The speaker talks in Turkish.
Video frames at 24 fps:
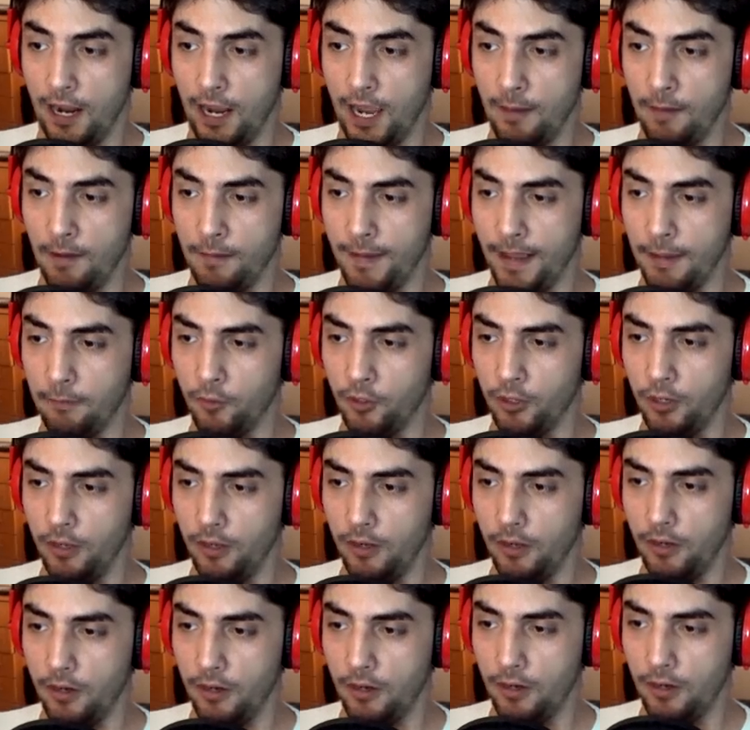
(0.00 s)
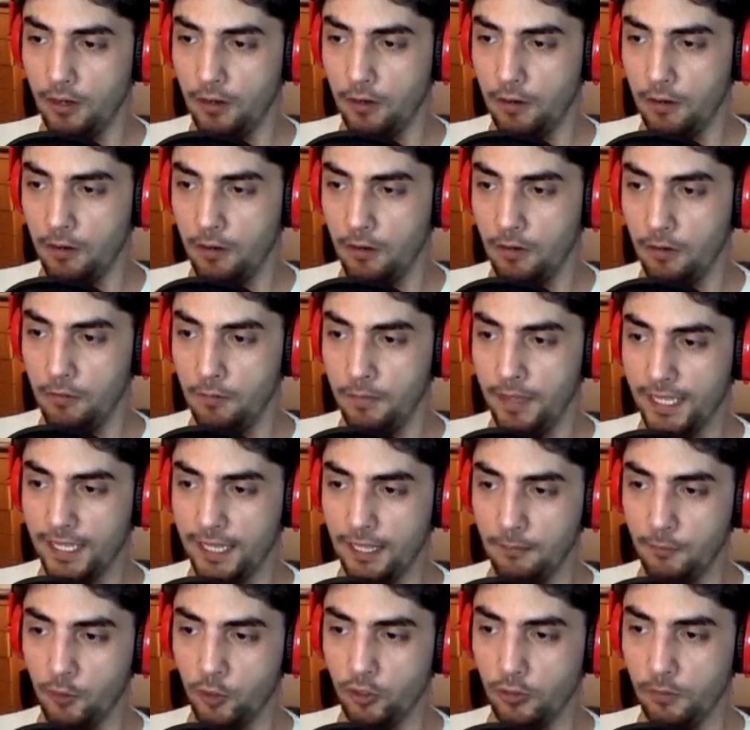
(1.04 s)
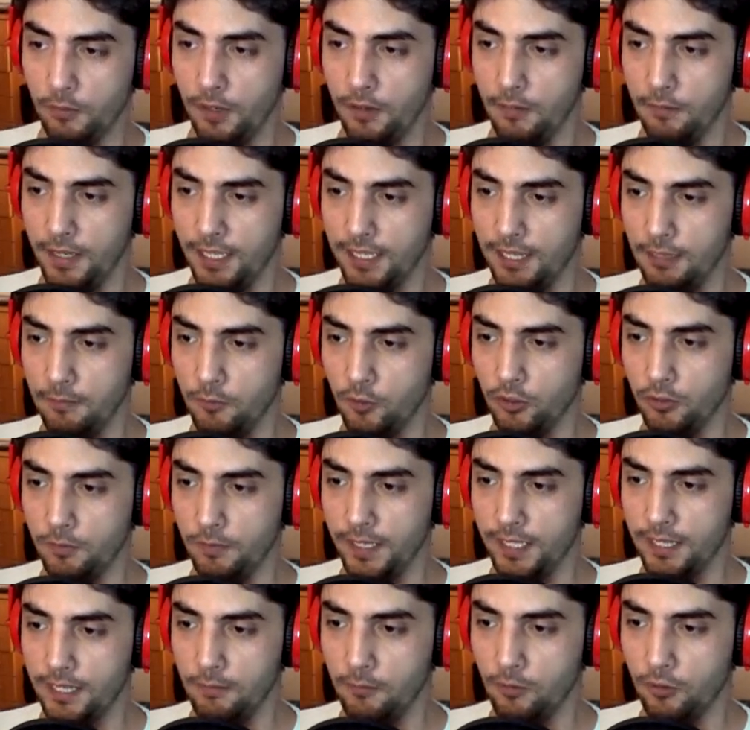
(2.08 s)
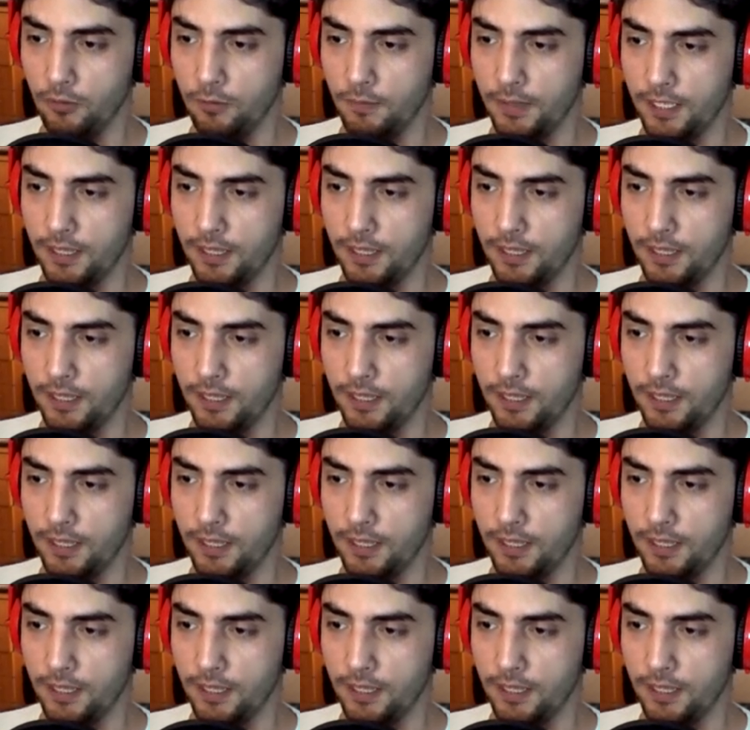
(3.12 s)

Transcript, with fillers: Ama ben bunu beklemiyordum, beklemiyordum, beklemiyordum,